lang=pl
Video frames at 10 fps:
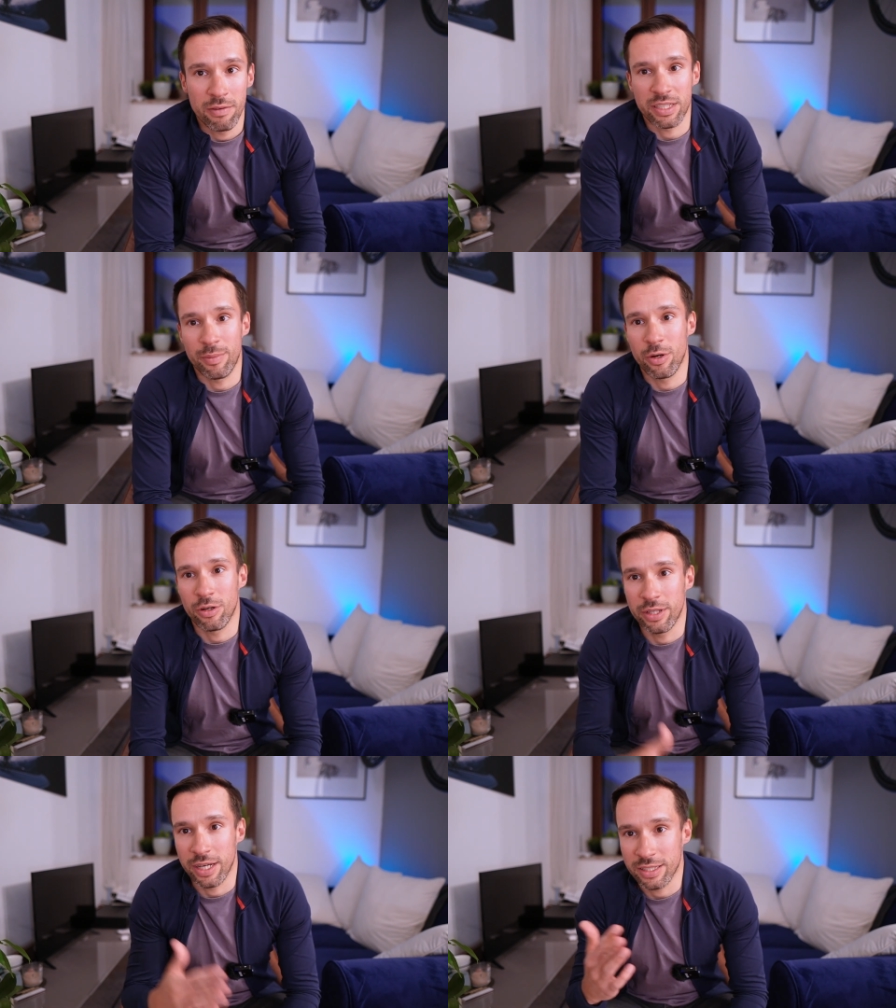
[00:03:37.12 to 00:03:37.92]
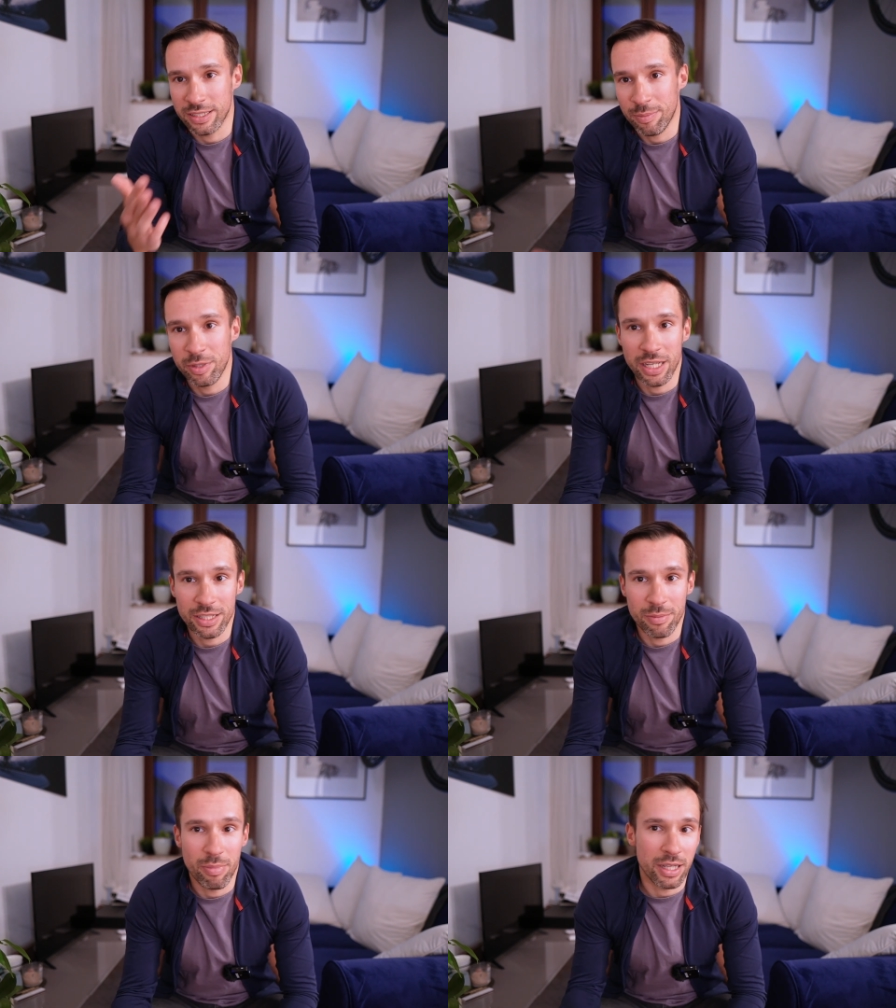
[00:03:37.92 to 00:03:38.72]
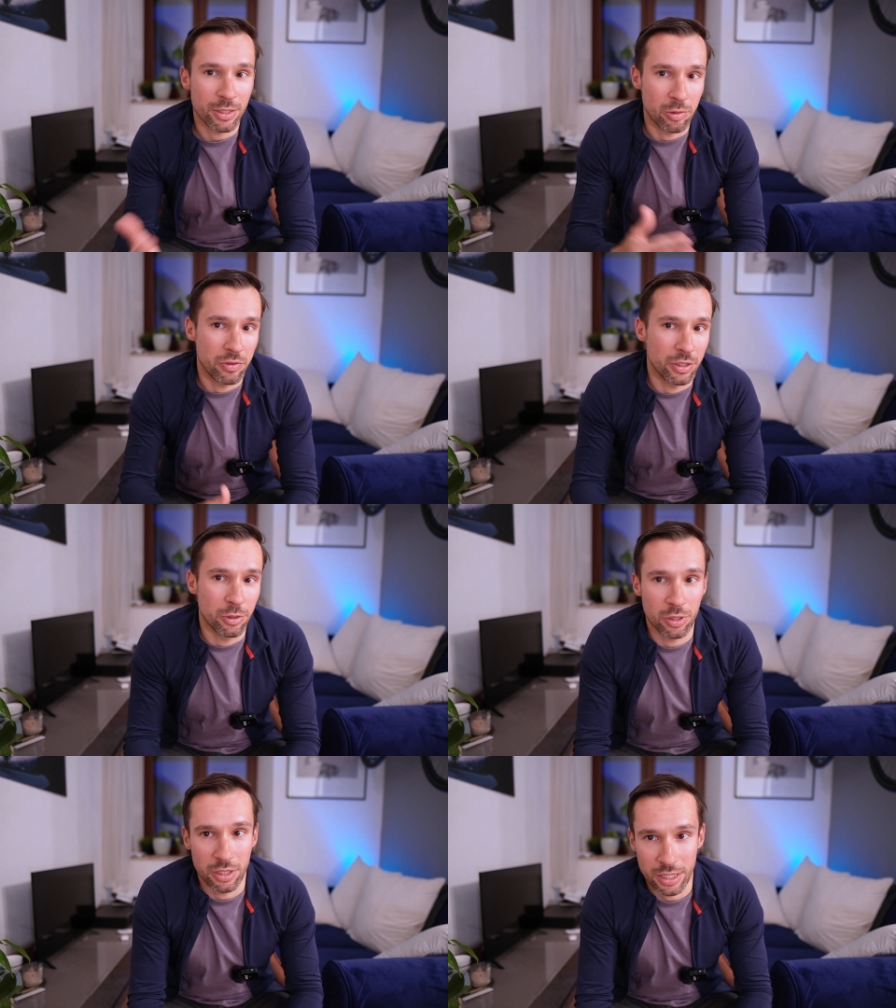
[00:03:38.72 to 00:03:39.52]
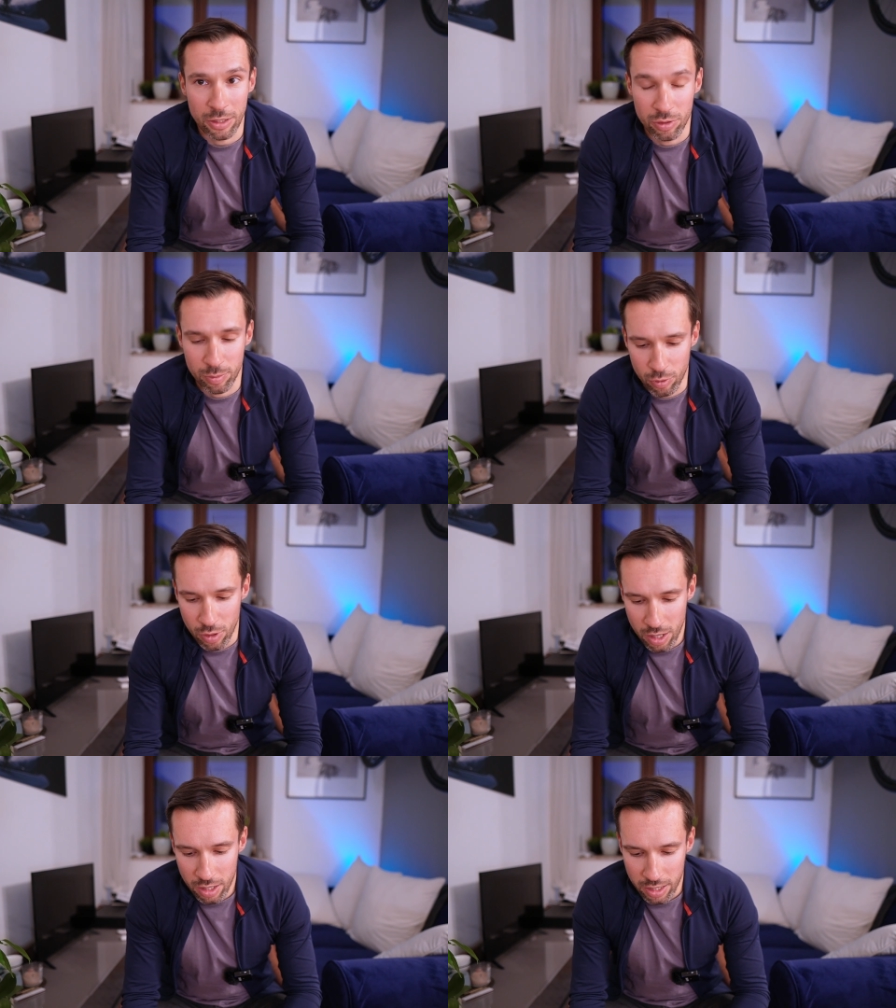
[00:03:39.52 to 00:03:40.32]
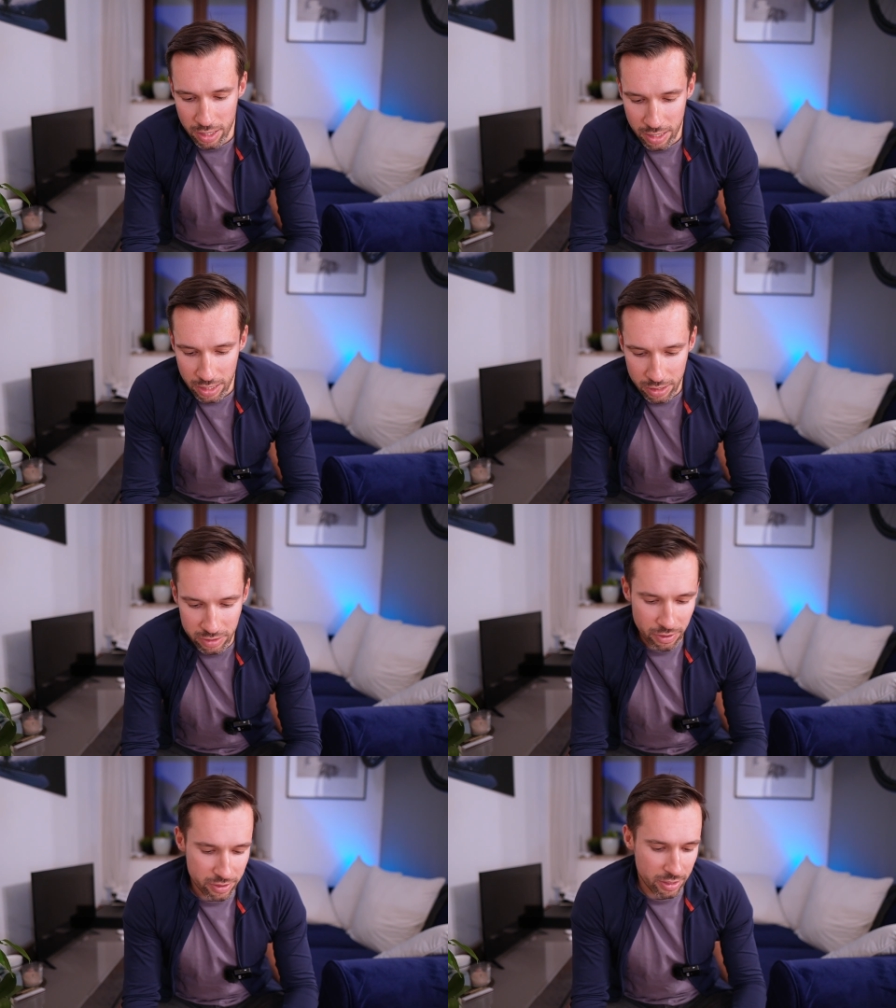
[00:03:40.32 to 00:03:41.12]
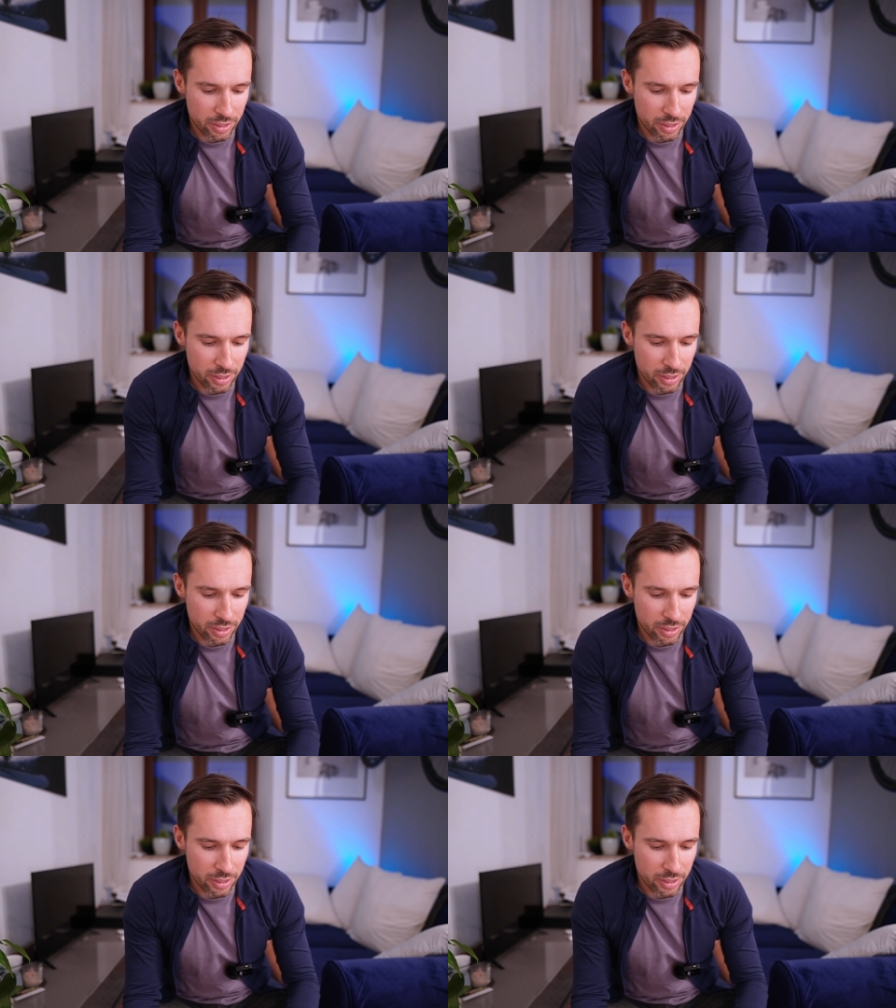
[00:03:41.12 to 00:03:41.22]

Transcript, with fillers: w samochodach, z napinaczy pasów i z różnych tego typu y, rozwiązań.